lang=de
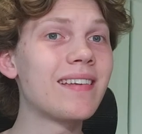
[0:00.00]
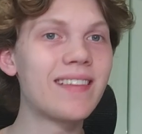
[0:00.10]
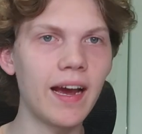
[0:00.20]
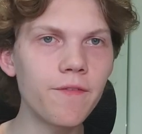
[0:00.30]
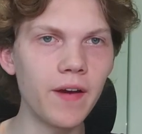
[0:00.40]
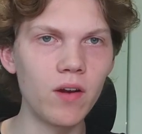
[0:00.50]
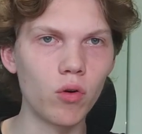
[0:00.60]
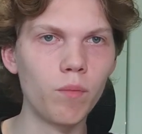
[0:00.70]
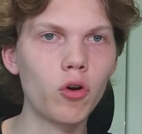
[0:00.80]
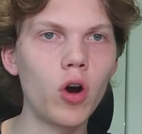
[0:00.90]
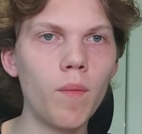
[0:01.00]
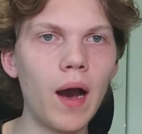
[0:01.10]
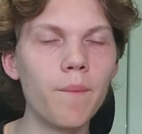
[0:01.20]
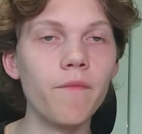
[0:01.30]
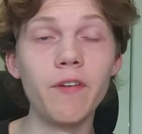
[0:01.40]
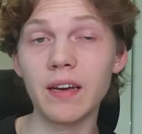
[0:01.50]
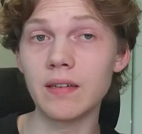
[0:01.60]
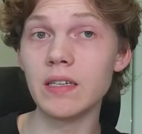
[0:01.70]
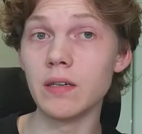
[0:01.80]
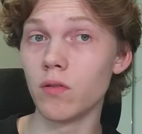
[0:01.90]
Designveränderungen bekommen haben,
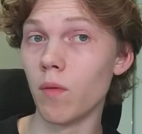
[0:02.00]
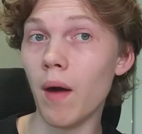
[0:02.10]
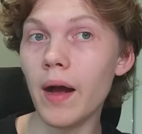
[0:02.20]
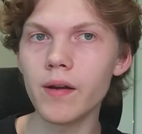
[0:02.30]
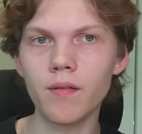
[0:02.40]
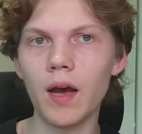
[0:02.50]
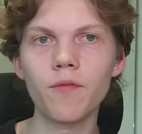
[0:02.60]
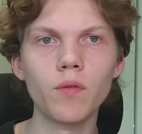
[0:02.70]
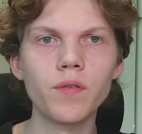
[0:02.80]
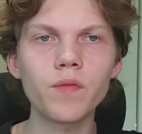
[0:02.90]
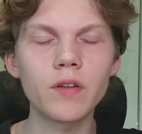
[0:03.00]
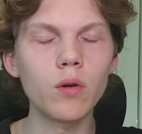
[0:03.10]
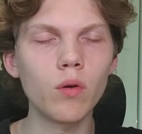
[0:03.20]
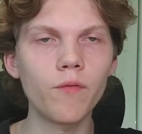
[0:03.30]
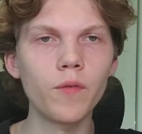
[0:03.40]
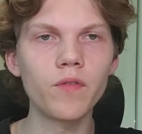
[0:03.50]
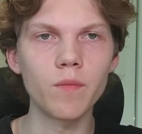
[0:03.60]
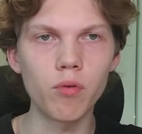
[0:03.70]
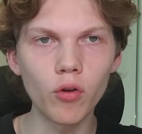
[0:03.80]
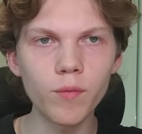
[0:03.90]
während die normalen iPhone 15 und
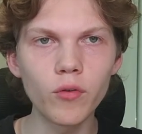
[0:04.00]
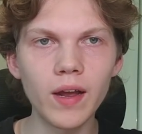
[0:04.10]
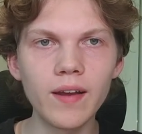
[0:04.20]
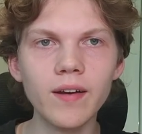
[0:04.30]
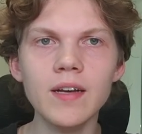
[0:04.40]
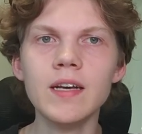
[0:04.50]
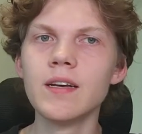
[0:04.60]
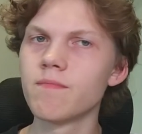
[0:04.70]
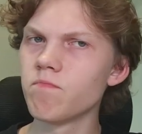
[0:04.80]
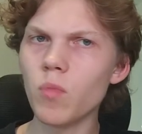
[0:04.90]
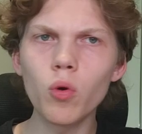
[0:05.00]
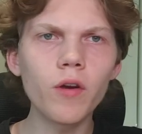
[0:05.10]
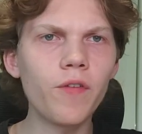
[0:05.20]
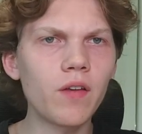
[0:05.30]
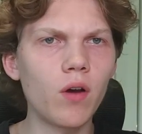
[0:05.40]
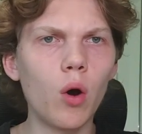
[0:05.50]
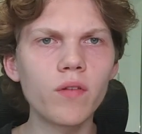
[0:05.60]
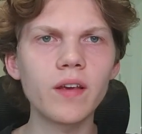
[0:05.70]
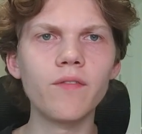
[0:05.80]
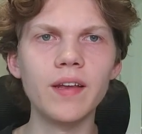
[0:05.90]
15 Plus Modelle ungefähr so
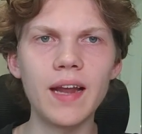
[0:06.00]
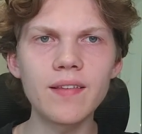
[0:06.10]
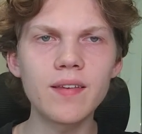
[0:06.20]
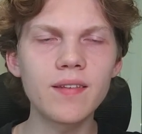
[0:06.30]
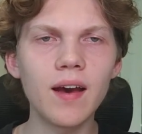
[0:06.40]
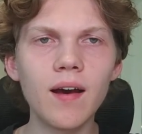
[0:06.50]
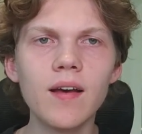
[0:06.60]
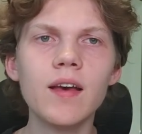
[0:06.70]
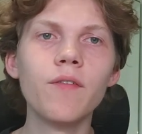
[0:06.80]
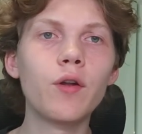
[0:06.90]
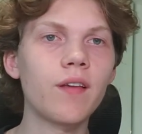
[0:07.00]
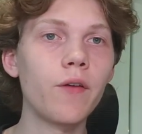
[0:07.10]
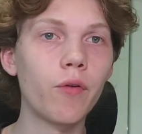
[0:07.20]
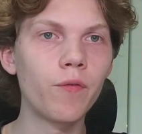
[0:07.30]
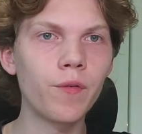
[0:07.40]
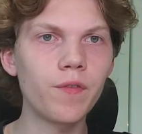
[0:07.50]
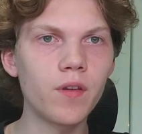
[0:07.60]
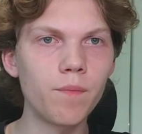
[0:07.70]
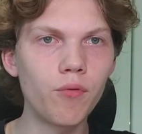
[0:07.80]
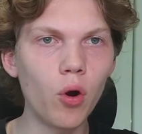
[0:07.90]
aussehen wie letztes Jahr, wird das iPhone
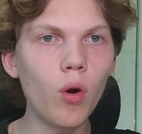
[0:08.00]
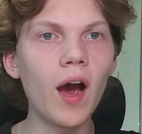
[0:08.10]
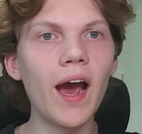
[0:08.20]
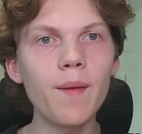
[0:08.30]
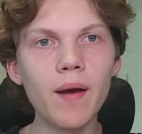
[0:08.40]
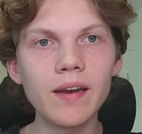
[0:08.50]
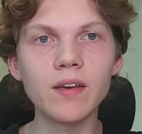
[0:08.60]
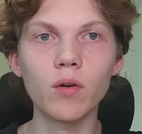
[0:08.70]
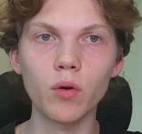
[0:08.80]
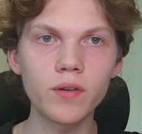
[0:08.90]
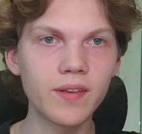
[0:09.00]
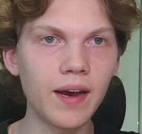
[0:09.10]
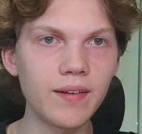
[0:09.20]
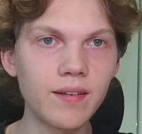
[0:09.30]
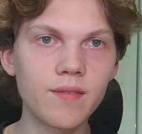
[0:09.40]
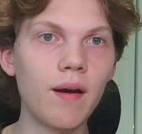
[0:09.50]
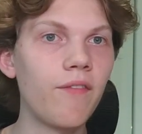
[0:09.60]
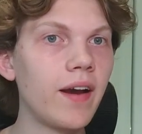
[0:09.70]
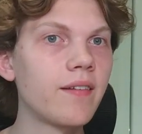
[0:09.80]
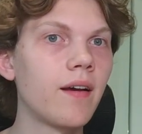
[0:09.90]
15 Pro einmal die Rückseite
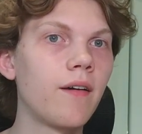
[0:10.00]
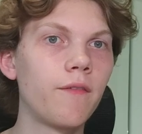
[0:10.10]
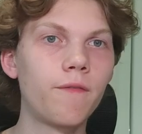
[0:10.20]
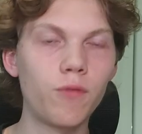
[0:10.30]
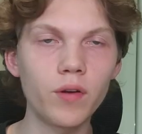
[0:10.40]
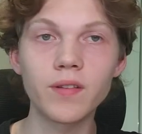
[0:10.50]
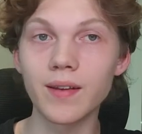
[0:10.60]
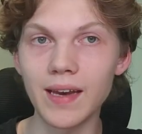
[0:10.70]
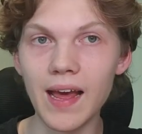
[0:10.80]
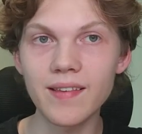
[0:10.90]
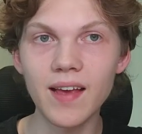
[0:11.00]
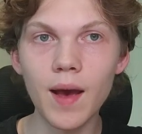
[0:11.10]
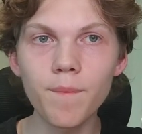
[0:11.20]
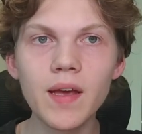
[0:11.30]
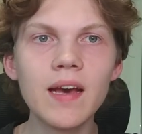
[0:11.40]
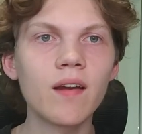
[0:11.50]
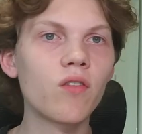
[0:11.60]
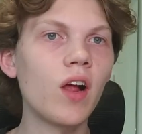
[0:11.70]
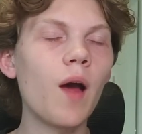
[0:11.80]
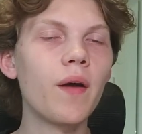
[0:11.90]
zwar weiter Frosted Glass haben,
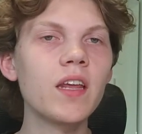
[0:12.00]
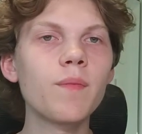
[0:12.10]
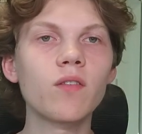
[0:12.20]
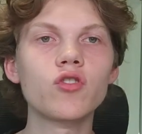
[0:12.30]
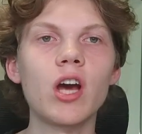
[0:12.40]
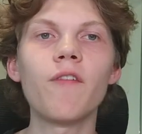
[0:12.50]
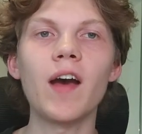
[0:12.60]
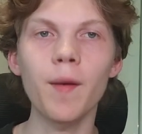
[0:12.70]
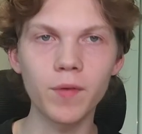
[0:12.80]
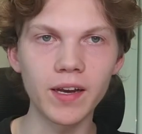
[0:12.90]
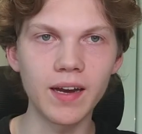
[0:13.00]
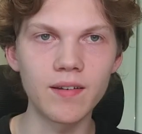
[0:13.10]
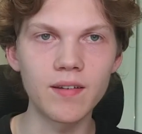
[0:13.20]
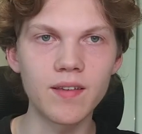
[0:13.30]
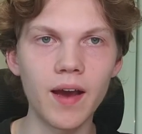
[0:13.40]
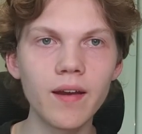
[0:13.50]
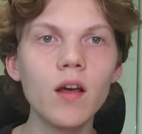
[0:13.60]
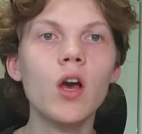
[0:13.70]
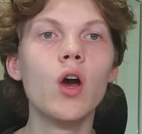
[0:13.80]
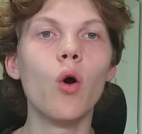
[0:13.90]
das soll aber nicht mehr so scharf abgekantet
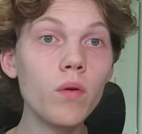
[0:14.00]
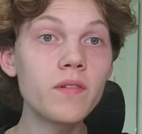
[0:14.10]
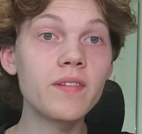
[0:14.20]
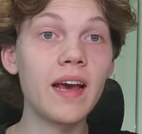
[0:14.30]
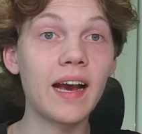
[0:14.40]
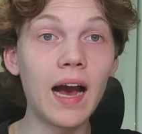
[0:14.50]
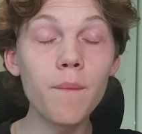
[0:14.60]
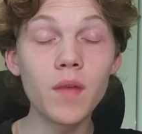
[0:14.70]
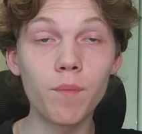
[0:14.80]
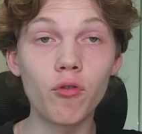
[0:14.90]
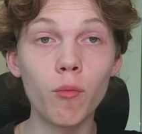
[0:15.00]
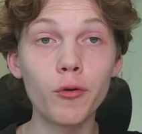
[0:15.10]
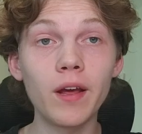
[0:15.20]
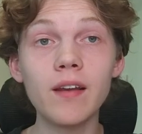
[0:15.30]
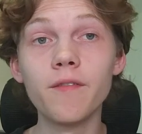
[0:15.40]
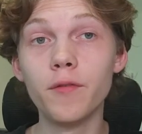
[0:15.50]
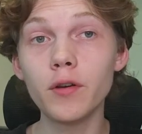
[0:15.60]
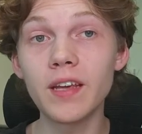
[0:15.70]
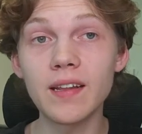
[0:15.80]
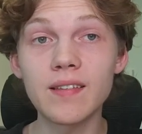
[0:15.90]
sein und der Rahmen der Pro-Modelle
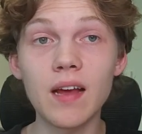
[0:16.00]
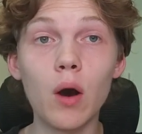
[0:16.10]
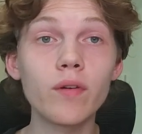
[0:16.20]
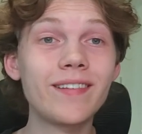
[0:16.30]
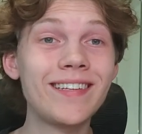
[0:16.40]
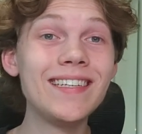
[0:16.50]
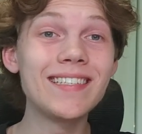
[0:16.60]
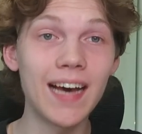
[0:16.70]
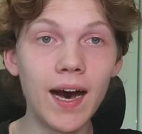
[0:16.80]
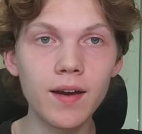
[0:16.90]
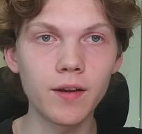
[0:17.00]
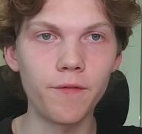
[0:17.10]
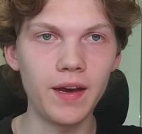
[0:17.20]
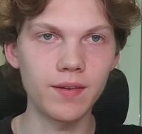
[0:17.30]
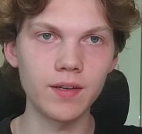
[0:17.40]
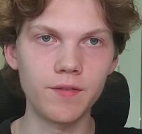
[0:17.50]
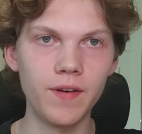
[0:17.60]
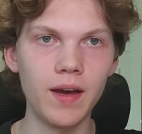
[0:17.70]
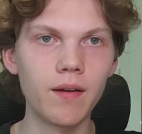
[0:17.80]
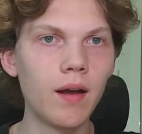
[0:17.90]
wird jetzt aus Titan gefertigt
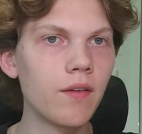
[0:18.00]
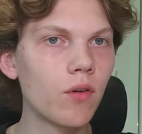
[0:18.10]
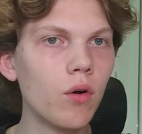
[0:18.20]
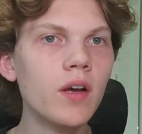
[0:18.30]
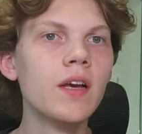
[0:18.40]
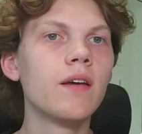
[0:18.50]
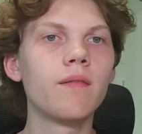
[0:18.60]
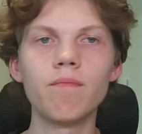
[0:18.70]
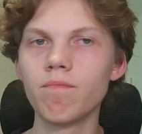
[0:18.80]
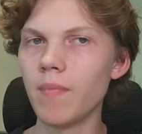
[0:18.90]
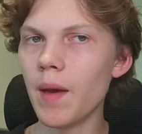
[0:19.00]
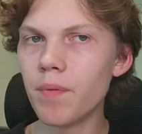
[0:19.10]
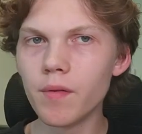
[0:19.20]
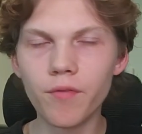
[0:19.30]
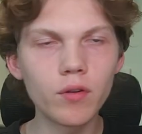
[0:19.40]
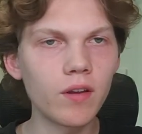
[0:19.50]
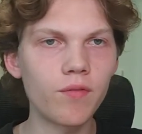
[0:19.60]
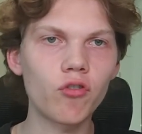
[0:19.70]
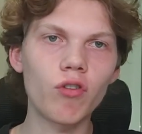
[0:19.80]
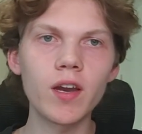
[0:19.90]
werden. Also Apple wird
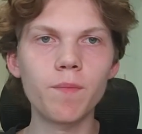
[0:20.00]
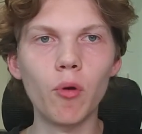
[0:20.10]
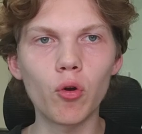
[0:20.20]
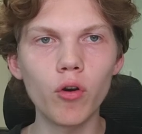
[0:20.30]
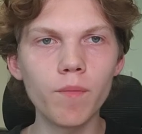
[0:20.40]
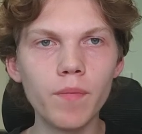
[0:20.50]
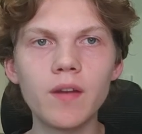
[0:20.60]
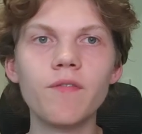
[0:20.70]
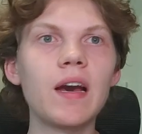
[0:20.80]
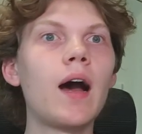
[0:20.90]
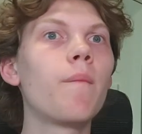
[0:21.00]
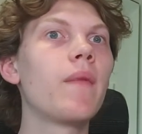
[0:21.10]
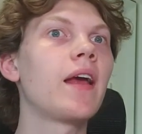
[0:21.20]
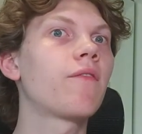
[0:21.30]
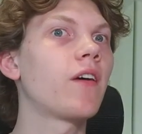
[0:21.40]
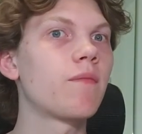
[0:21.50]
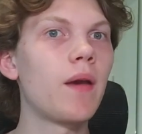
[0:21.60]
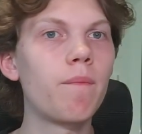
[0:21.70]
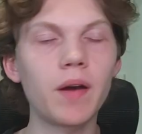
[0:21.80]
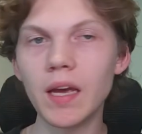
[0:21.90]
das wahrscheinlich begründen mit, wir haben etwas
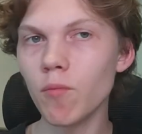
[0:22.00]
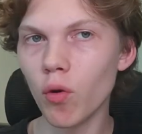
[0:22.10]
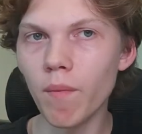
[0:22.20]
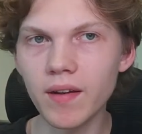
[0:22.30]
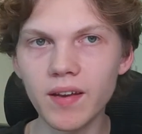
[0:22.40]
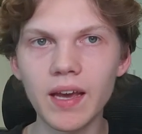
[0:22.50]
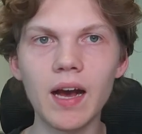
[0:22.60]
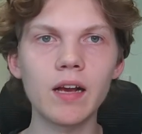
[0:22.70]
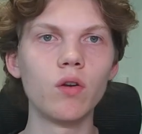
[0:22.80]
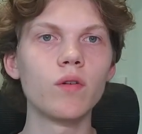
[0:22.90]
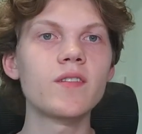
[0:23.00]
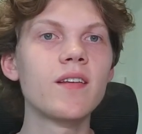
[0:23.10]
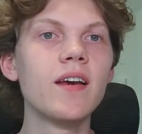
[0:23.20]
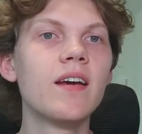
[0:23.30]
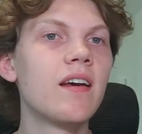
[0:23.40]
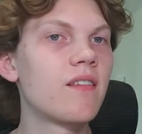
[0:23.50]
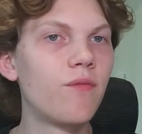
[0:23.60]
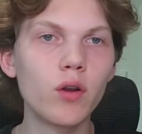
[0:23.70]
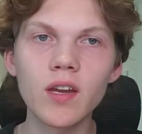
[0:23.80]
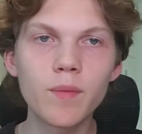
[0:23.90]
mehr Premium-Material genutzt,
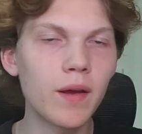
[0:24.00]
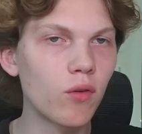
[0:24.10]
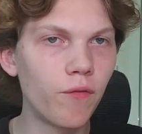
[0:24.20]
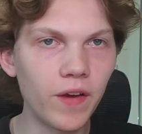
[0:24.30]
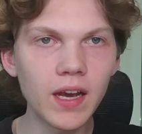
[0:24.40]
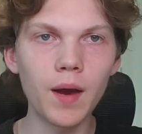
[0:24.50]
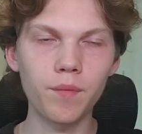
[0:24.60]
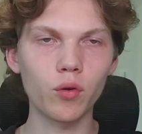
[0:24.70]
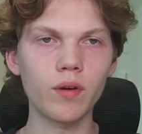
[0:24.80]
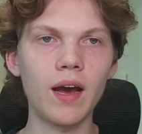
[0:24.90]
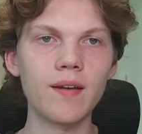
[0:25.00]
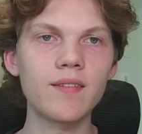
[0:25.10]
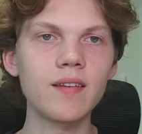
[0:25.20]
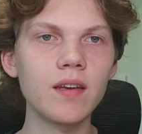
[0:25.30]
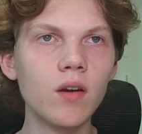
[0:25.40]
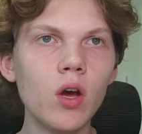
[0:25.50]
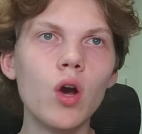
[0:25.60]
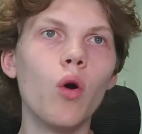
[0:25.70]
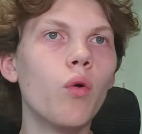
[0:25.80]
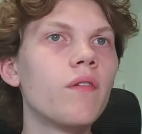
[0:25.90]
es wird nicht mehr so Fingerabdrücke anziehen
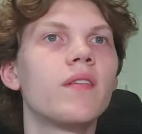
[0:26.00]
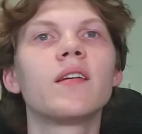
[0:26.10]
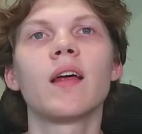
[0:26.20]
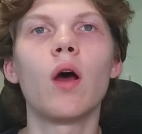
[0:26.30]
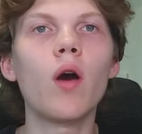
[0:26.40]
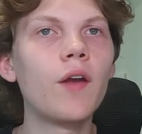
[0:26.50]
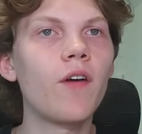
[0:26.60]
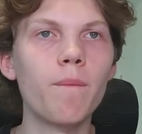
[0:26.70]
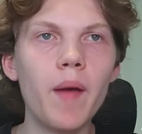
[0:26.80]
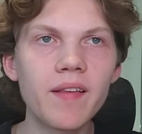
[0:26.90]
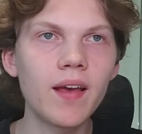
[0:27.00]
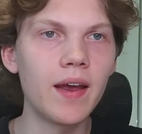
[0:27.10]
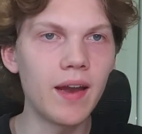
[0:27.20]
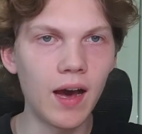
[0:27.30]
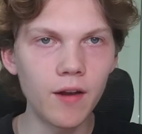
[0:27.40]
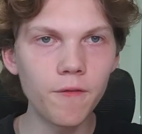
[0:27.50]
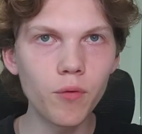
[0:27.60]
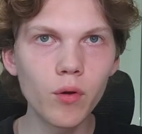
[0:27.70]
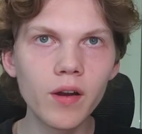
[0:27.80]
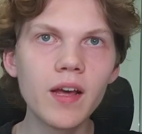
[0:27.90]
und sich dann auch einfach besser in der Hand
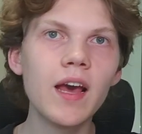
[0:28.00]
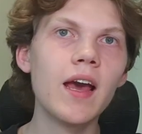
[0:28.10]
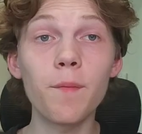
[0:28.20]
fühlen.